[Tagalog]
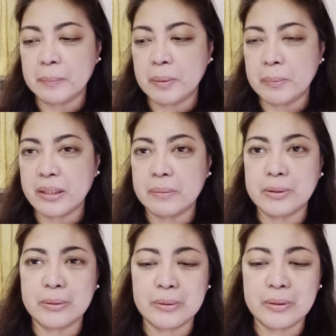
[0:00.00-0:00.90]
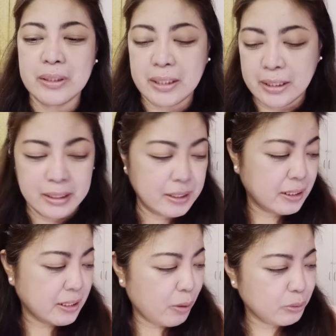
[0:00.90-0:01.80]
Titikip. So,
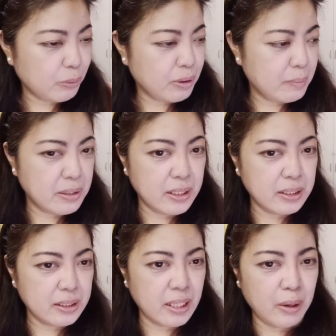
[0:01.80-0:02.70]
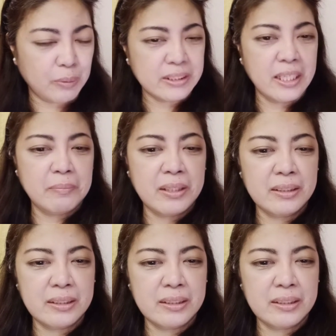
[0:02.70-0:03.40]
natatakot akong gamitin. Kailangan ko na salamin.